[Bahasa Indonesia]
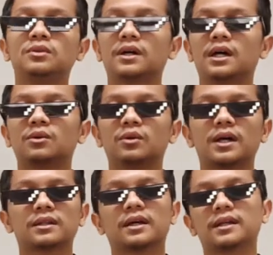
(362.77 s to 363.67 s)
juga
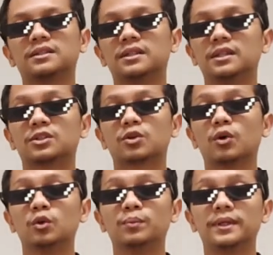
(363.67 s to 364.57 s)
ular dari jenis
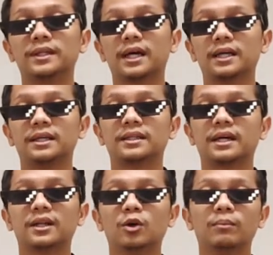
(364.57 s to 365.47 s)
Colubridae
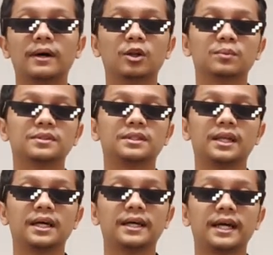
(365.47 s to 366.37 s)
dan
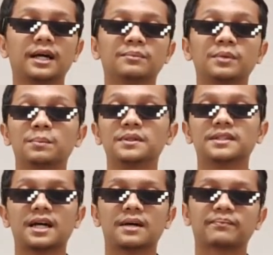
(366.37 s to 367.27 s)
Homalopsidae yang
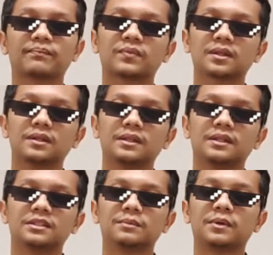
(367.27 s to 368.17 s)
berbisa.
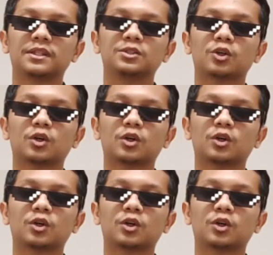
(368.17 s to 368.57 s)
Seperti